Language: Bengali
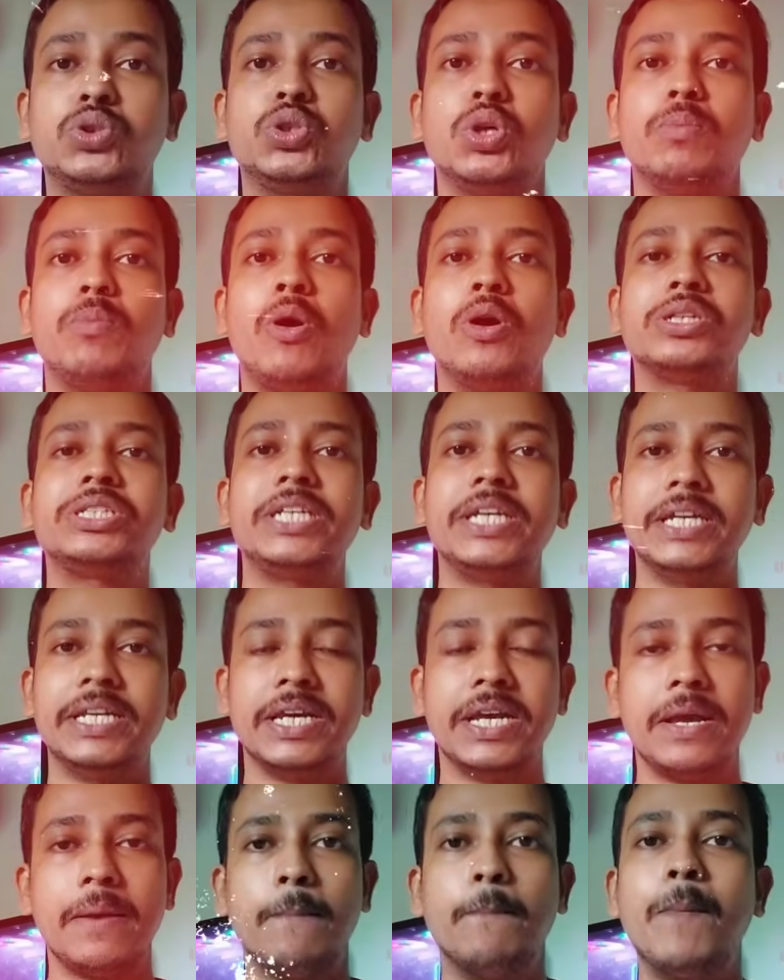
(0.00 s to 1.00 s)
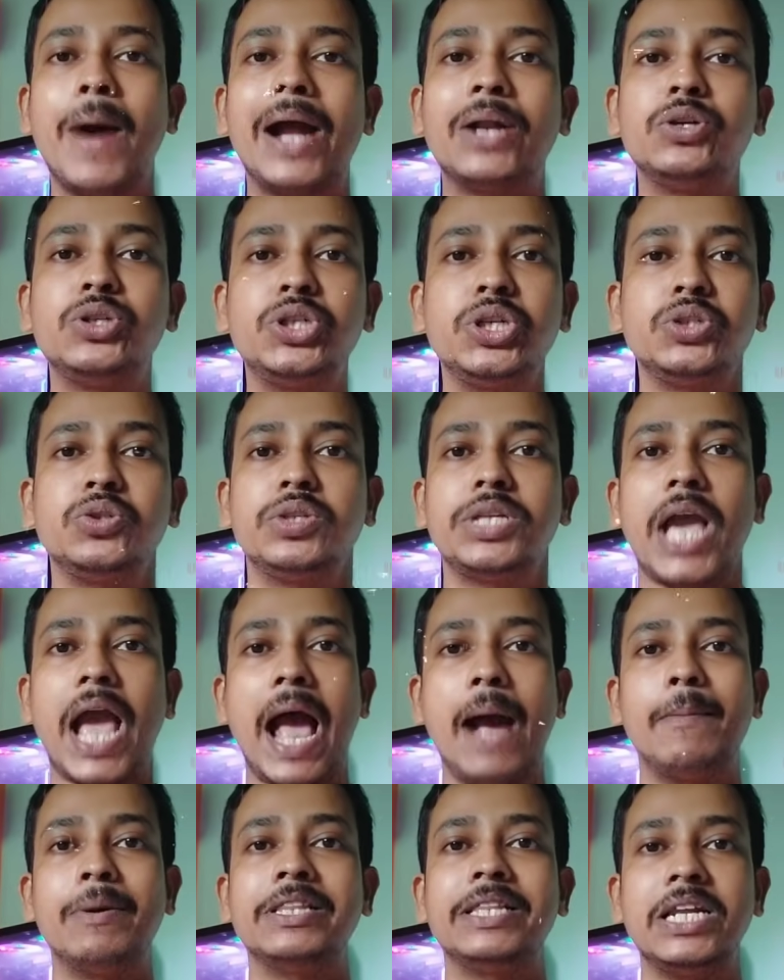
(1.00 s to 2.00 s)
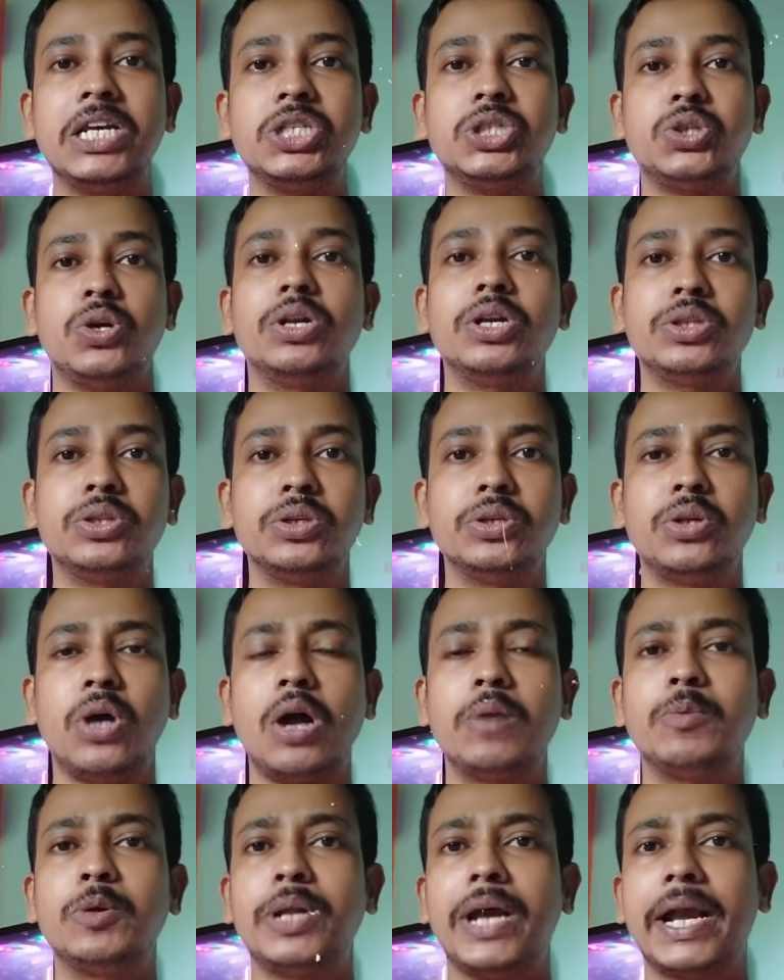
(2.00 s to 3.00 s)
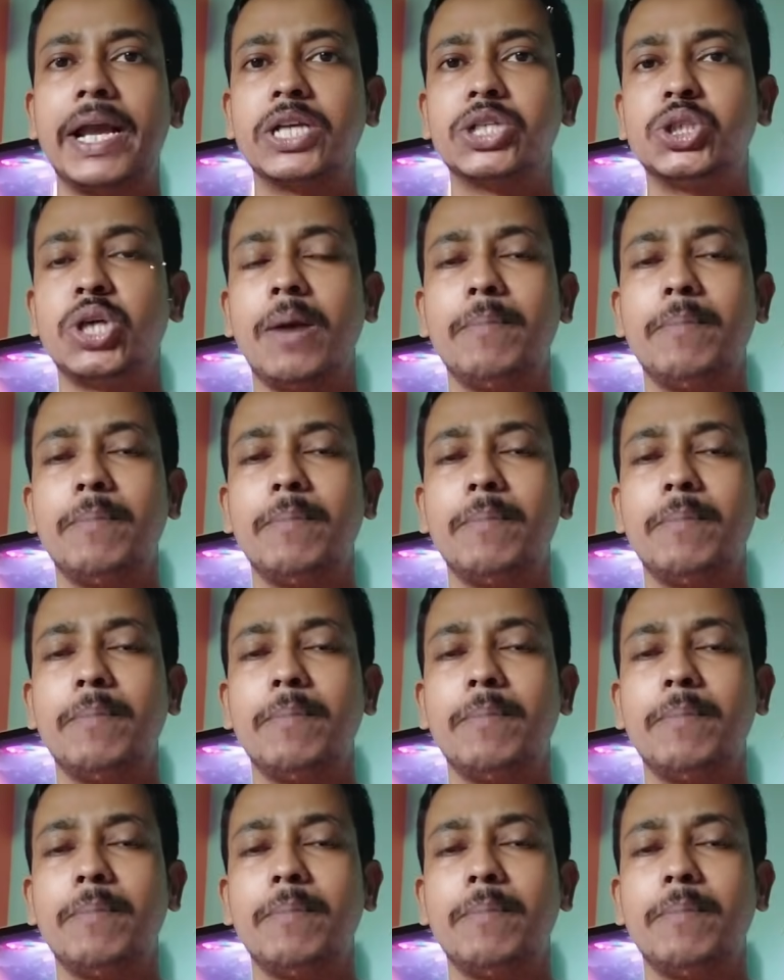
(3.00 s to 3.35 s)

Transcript: উচ্চ বংশের মানুষে যদি আমাদের এই সনাতন ধর্মটাকে